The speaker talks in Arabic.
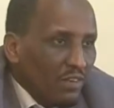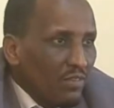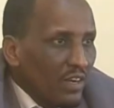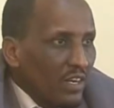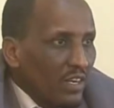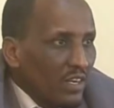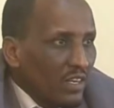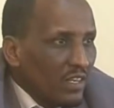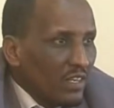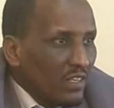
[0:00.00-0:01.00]
يمر
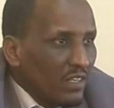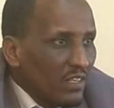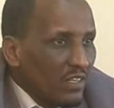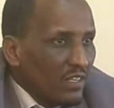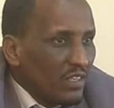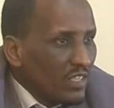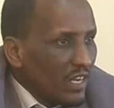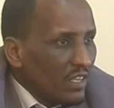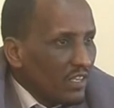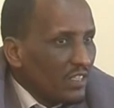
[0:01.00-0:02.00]
بظروف
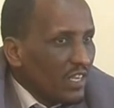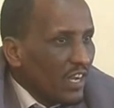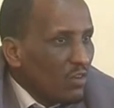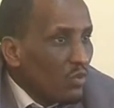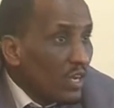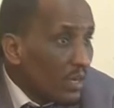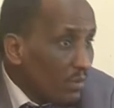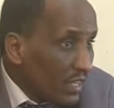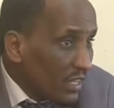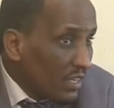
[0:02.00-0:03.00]
صعبه اذا كان هناك
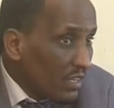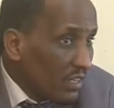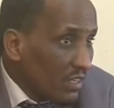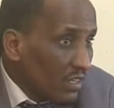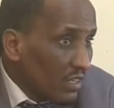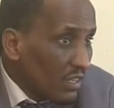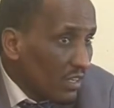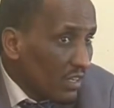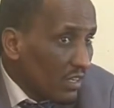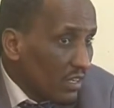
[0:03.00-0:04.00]
بعض
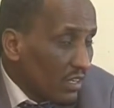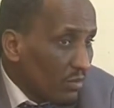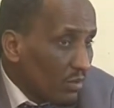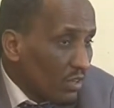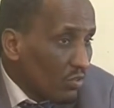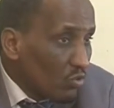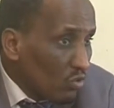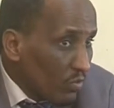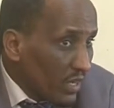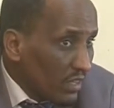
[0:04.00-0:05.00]

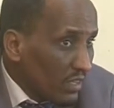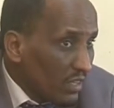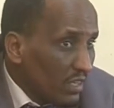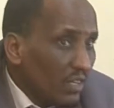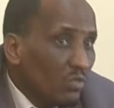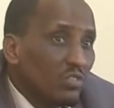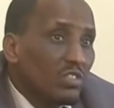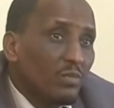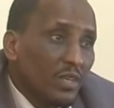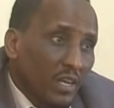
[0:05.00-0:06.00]
الصعوبات نحن
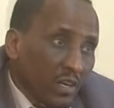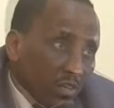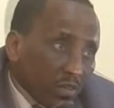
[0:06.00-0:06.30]
نستمع لها